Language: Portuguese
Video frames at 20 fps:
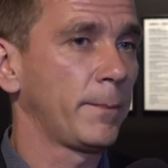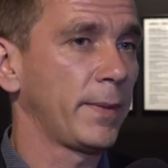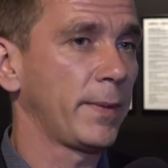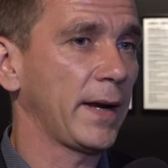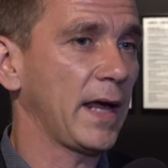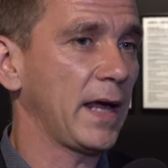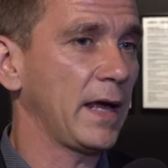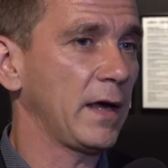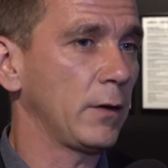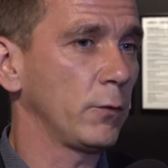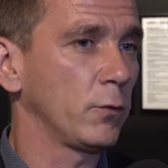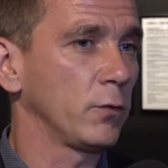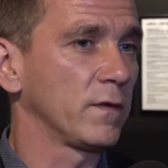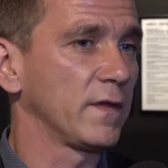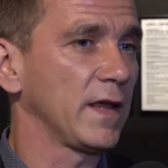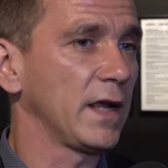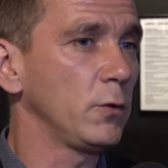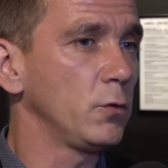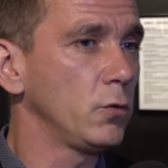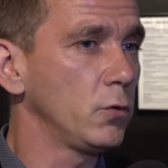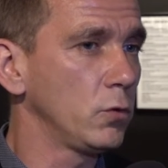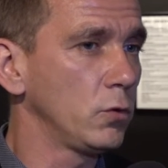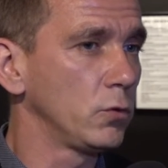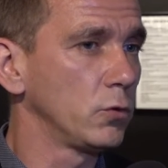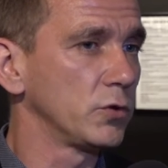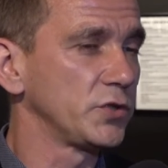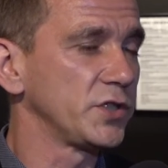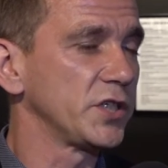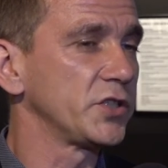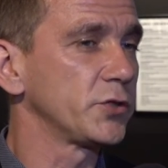para os
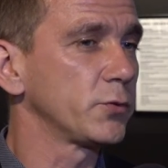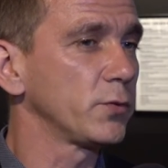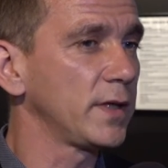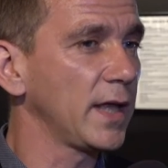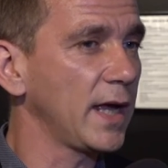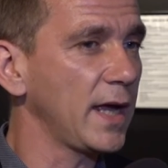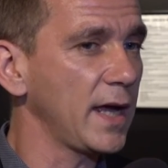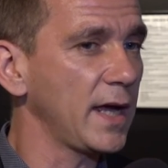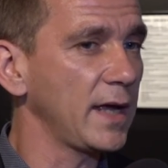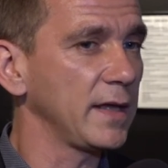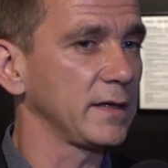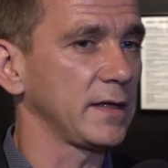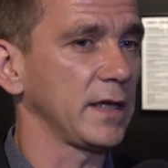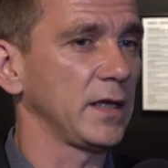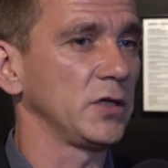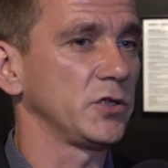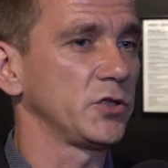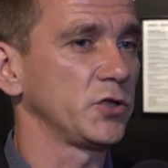alunos, estudantes,